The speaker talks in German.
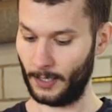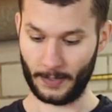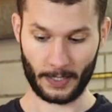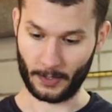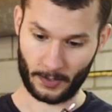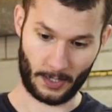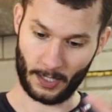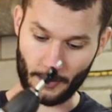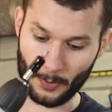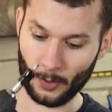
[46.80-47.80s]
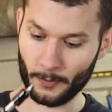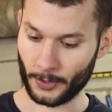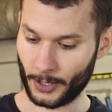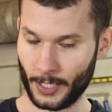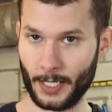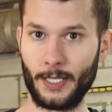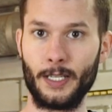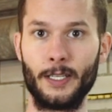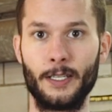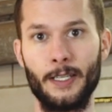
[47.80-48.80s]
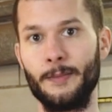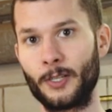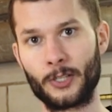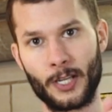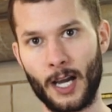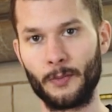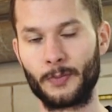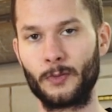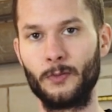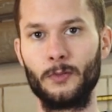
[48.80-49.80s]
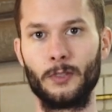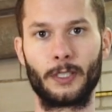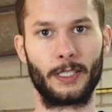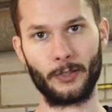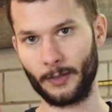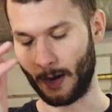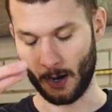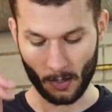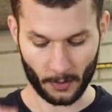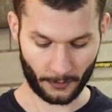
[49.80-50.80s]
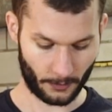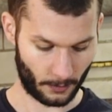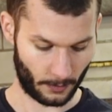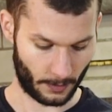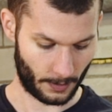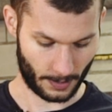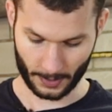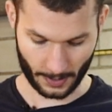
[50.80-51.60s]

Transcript: Sei das in einer Bohrmaschine, in einem Staubsauger, in eurem Haarföhn,